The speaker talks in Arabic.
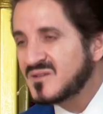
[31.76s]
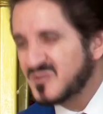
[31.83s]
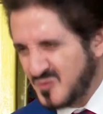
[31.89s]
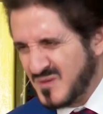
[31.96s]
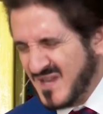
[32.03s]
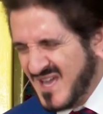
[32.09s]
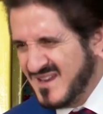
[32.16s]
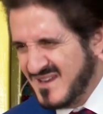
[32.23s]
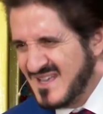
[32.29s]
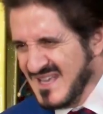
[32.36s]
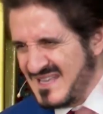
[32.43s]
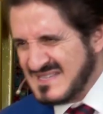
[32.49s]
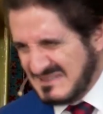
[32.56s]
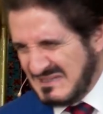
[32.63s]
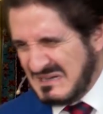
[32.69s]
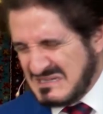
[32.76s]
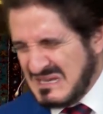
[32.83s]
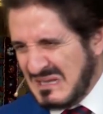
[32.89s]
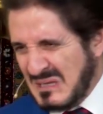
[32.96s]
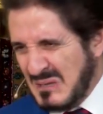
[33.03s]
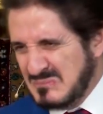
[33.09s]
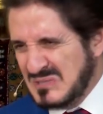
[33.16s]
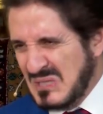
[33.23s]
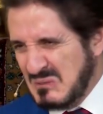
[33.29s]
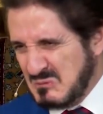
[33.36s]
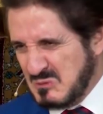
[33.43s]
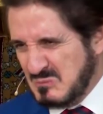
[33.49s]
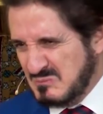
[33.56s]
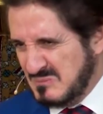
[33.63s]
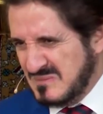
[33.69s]
أنتم الآن ستقشعر
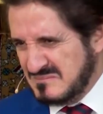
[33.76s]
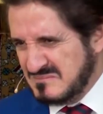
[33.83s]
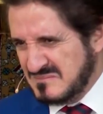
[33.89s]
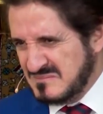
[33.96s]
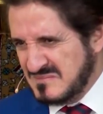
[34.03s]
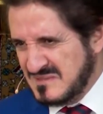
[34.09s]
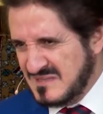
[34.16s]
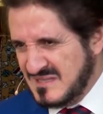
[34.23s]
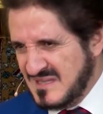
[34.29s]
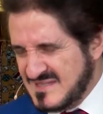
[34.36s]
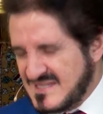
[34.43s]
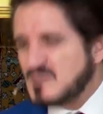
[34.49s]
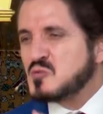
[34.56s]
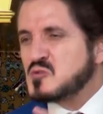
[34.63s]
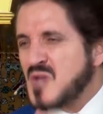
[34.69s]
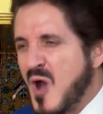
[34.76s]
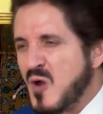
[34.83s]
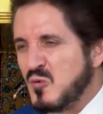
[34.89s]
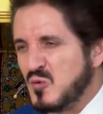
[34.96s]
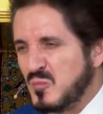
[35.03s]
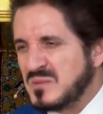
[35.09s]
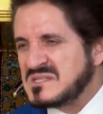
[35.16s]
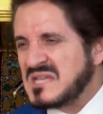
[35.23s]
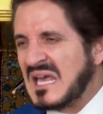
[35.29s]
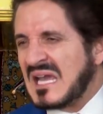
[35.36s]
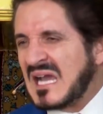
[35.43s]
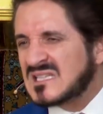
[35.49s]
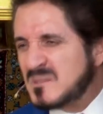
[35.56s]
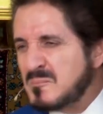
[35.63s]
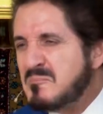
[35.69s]
أبدانكم ستصعقون
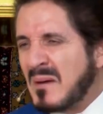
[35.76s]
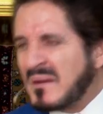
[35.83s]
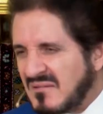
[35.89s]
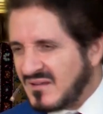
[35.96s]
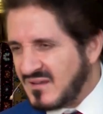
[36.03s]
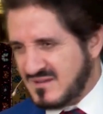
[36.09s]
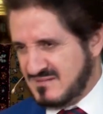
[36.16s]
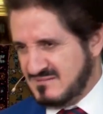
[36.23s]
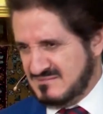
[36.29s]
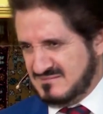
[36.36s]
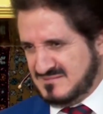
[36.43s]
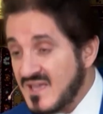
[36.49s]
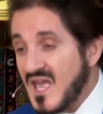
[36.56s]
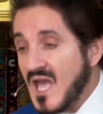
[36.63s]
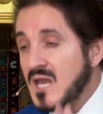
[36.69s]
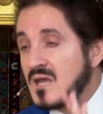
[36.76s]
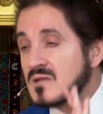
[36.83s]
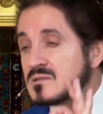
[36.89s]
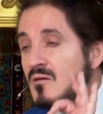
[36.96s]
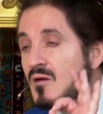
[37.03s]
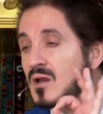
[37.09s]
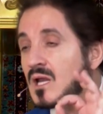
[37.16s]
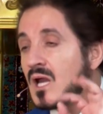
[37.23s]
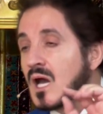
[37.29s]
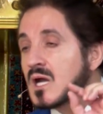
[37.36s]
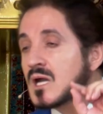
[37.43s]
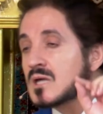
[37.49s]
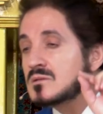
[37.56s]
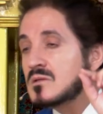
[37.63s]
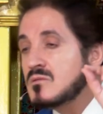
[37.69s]
بصاعقة الدرق كان يتورع عن
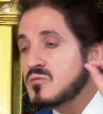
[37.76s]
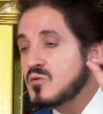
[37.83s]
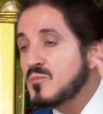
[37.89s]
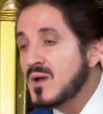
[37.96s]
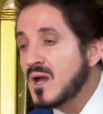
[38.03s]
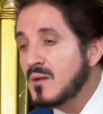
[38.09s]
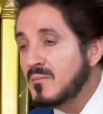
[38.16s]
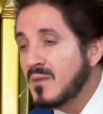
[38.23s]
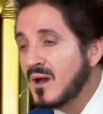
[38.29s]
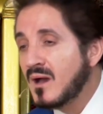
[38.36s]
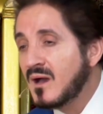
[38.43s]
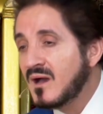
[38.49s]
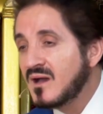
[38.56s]
قتل ذبابة